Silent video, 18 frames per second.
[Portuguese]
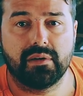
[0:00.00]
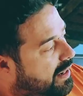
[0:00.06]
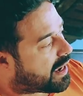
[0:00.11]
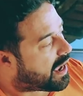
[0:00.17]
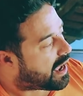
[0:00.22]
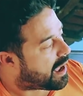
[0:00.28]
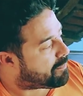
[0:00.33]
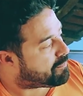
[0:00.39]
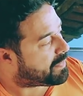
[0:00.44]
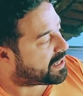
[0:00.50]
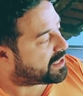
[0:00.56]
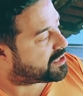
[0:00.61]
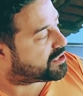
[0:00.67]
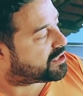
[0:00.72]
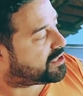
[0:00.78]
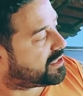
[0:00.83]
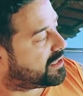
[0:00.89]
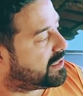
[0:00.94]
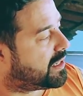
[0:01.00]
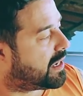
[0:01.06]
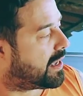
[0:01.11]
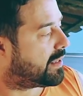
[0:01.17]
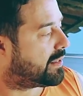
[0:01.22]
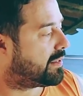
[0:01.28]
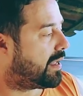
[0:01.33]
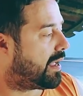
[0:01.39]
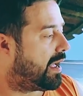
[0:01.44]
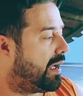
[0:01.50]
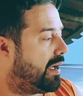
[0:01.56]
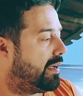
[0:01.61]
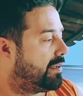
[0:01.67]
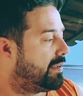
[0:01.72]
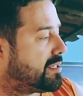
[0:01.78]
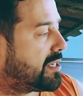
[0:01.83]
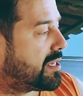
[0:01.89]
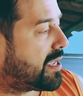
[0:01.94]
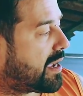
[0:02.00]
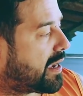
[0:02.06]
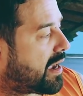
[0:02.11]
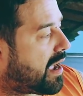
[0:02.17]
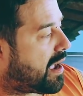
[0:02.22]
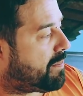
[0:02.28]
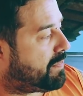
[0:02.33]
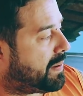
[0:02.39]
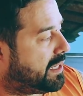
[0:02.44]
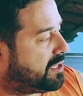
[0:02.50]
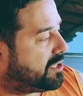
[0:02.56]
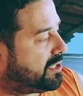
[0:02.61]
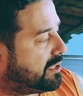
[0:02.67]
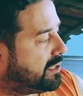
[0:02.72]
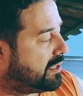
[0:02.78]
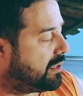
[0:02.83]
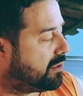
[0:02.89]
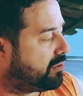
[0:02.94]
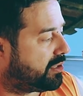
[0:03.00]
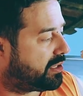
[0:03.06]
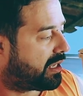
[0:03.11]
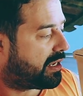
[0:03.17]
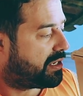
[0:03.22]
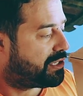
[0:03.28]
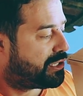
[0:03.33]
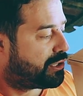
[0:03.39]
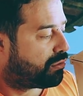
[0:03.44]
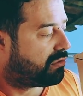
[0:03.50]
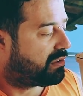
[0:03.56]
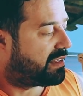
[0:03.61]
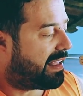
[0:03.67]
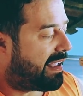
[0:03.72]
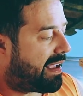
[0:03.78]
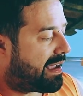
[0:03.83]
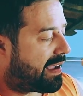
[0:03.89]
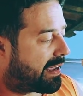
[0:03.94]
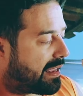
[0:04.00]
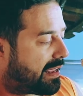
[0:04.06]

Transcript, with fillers: Carrapetinha, tá? Essa aqui é carrapetinha. Eu não entendi o D Sim.